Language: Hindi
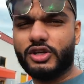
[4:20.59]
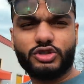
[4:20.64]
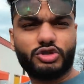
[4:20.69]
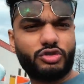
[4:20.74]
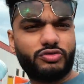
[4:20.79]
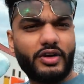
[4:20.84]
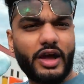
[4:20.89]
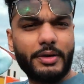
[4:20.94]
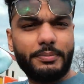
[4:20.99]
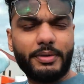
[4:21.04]

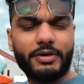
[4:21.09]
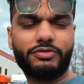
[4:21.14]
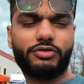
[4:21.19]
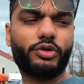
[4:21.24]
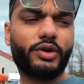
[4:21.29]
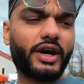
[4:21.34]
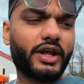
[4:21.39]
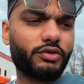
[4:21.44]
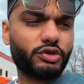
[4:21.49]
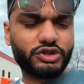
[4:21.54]
जो वाइपर
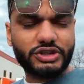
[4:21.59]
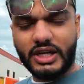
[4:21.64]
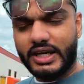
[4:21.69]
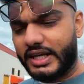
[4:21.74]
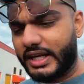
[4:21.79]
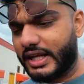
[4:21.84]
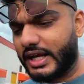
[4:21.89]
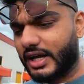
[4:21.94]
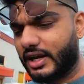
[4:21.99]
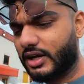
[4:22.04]
फ्लूड है वो चल
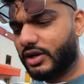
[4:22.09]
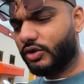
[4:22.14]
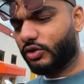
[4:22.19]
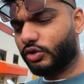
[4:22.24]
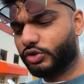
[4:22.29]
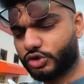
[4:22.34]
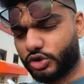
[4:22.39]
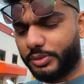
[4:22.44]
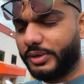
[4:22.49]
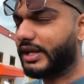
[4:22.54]
नहीं रहा
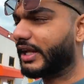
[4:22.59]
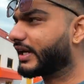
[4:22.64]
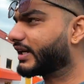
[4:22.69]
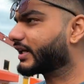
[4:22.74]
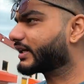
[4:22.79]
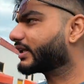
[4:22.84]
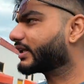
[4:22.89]
उसको भी ठीक कर